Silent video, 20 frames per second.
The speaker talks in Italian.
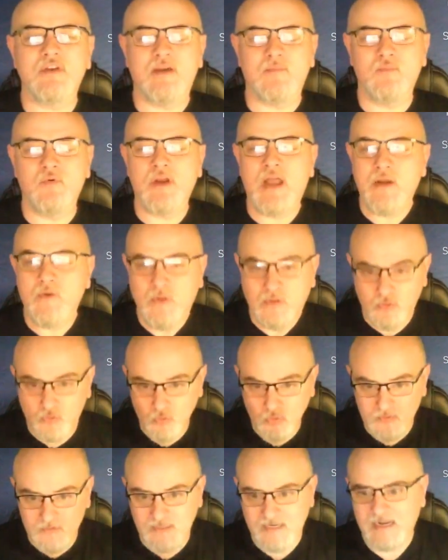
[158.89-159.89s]
buon anno a
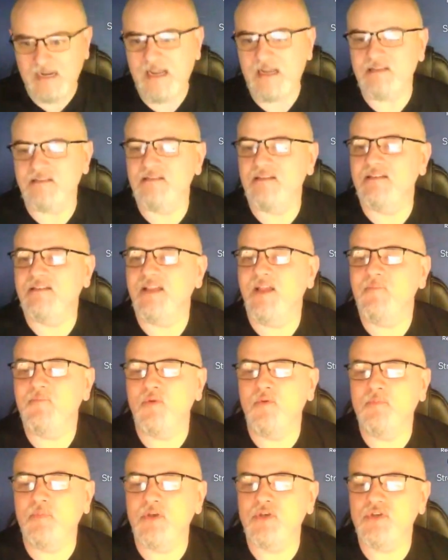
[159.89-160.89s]
tutti ragazzi, è sempre un
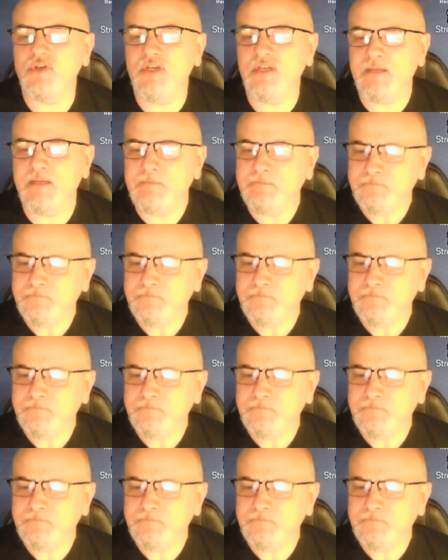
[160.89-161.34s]
piacere